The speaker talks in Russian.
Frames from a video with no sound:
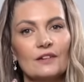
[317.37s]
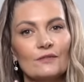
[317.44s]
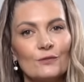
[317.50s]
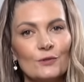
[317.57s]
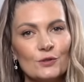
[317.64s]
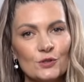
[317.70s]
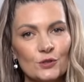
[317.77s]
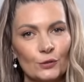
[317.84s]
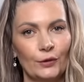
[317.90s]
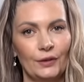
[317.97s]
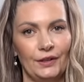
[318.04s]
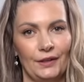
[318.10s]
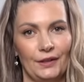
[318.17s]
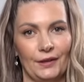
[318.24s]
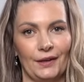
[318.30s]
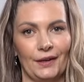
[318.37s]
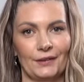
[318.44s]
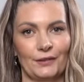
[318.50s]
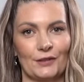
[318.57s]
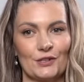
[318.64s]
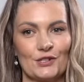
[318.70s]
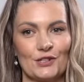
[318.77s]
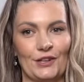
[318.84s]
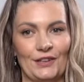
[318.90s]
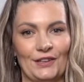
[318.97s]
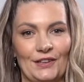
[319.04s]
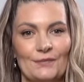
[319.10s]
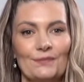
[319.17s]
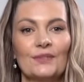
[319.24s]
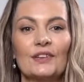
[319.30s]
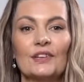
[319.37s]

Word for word: высокие отношения».